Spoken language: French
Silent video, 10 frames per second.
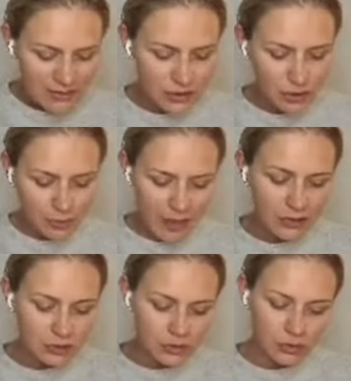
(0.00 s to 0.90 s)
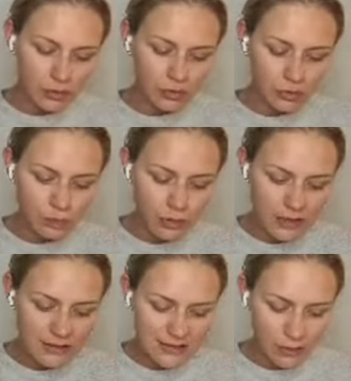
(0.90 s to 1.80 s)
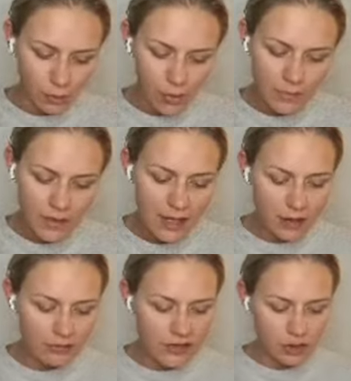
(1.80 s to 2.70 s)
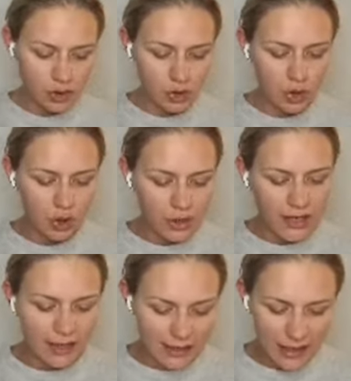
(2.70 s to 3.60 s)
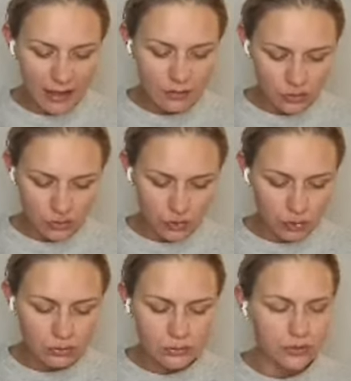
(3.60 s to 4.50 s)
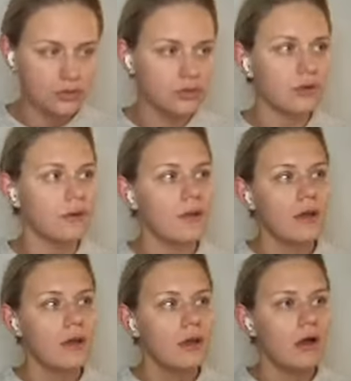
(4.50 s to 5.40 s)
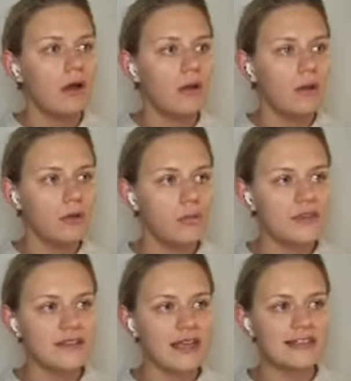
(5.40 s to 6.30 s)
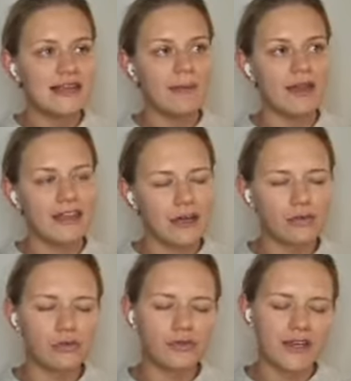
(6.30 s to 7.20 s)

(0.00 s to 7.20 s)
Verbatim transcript: Mais si je pars justement du point zéro et qu'en fait, je ne connais rien du tout sur euh, le business, la manière dont